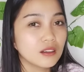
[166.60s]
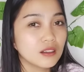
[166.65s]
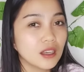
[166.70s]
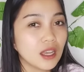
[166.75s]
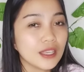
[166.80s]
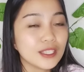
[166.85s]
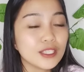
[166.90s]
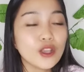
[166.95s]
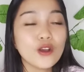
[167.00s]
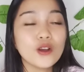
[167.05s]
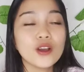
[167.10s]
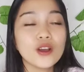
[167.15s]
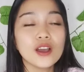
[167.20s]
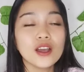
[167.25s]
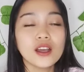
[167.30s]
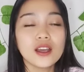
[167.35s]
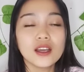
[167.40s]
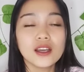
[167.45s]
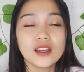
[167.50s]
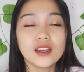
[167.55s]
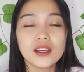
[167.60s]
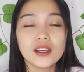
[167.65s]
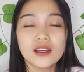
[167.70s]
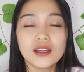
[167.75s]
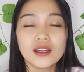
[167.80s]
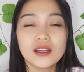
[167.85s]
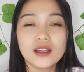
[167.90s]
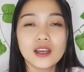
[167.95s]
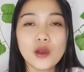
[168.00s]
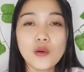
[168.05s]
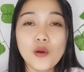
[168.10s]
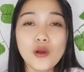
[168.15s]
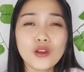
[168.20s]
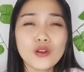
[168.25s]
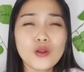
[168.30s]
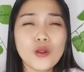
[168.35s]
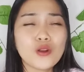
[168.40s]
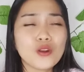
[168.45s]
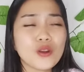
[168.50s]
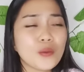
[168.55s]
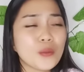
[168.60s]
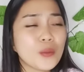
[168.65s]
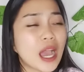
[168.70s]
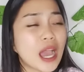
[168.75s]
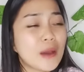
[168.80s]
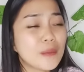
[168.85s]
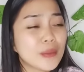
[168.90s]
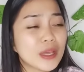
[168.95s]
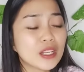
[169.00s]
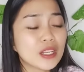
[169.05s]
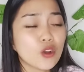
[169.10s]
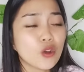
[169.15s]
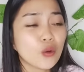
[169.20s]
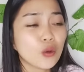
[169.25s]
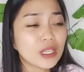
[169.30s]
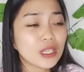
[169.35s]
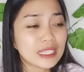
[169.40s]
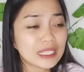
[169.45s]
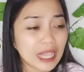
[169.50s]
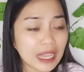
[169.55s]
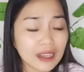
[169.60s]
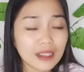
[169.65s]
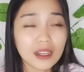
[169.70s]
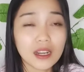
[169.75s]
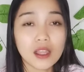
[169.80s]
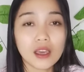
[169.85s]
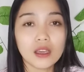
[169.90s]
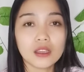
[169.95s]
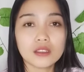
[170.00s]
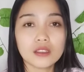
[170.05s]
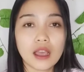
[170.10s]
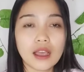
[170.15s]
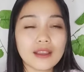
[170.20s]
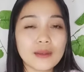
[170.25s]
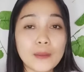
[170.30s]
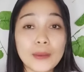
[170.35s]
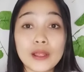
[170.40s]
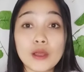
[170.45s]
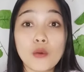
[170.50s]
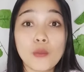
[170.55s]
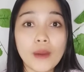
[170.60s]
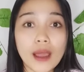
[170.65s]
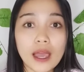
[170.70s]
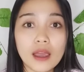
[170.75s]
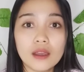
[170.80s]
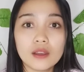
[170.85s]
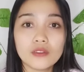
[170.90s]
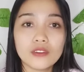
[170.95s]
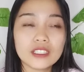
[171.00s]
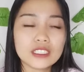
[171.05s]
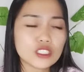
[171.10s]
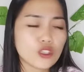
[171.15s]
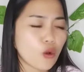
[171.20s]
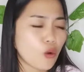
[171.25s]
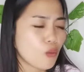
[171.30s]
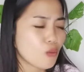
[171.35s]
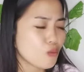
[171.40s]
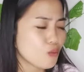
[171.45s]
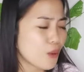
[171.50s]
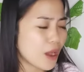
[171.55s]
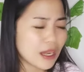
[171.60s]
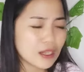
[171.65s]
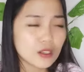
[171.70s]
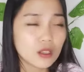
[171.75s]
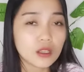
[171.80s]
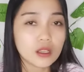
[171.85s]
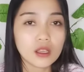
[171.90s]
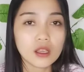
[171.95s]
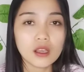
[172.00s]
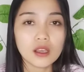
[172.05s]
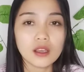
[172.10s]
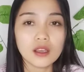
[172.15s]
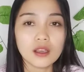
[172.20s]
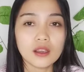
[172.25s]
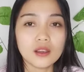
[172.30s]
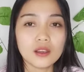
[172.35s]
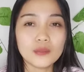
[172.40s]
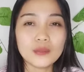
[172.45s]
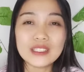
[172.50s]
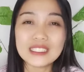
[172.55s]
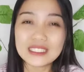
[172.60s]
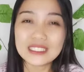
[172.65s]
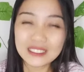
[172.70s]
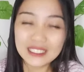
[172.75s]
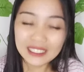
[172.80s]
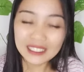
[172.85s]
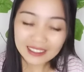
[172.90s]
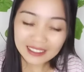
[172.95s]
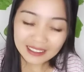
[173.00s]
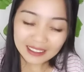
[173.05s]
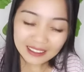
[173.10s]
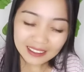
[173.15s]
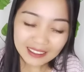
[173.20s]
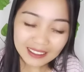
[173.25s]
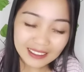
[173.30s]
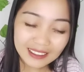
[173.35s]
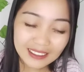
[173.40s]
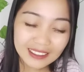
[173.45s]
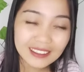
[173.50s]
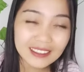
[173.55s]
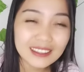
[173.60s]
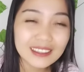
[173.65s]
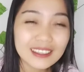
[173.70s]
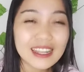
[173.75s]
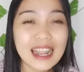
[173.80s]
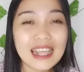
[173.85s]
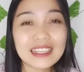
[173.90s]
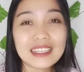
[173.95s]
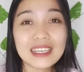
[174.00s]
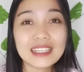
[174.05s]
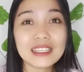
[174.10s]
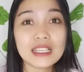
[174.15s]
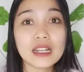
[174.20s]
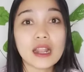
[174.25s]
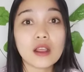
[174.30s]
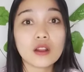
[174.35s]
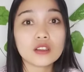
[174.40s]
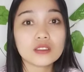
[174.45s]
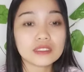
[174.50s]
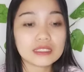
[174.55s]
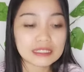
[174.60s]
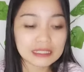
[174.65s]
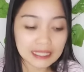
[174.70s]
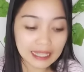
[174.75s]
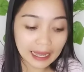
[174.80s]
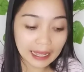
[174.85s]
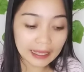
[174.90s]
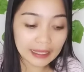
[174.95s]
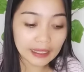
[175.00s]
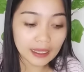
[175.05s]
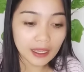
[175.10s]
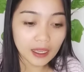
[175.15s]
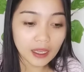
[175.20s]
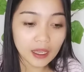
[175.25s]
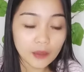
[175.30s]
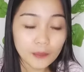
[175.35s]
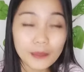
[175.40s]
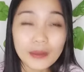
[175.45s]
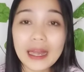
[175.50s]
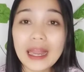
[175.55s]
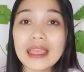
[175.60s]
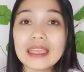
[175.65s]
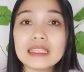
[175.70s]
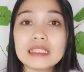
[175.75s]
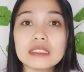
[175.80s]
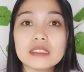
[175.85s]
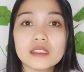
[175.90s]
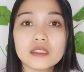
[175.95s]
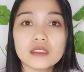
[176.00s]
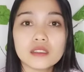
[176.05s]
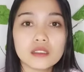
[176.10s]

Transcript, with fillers: Ayo. Wong ana wong ngamen nggawa gitar ya, nang ngarepe omah. Wis sopan Misi lagi diunana jreng. Prei